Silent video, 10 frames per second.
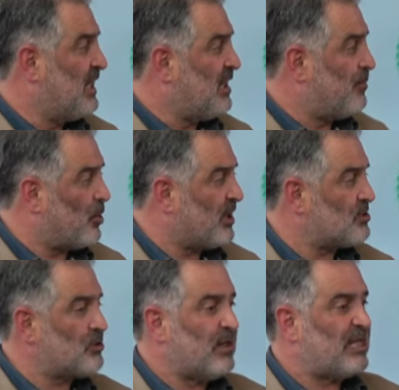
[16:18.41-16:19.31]
y por
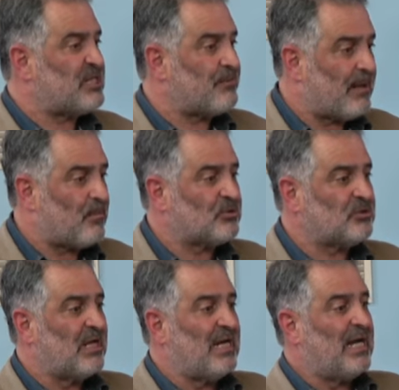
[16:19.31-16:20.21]
eso le
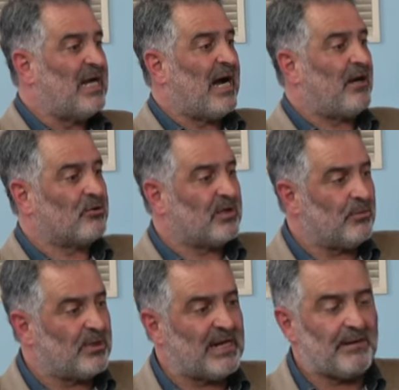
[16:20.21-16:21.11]
llevamos a los
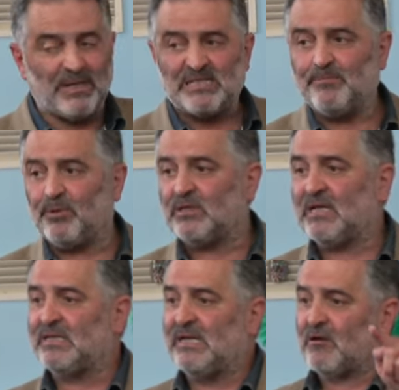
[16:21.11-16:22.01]
tribunales más
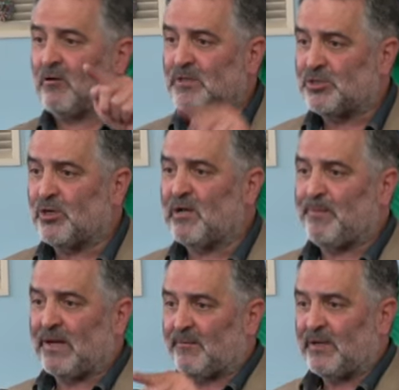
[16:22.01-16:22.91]
importantes y las convenciones
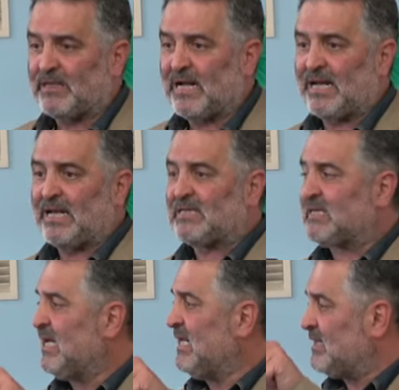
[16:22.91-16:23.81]
parlamentarias